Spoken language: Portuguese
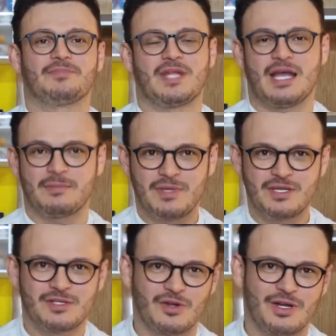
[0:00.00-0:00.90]
né, a minha
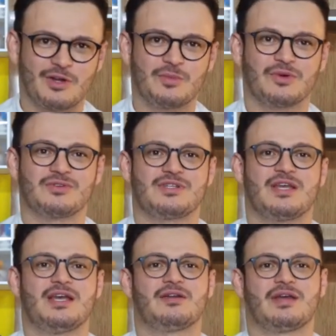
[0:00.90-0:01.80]
história como
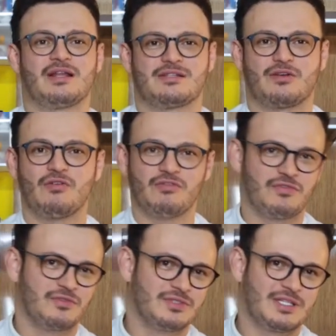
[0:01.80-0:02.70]
cozinheiro, que ela se
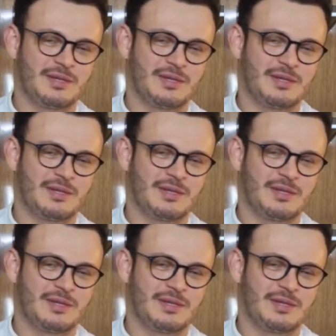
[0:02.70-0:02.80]
confunde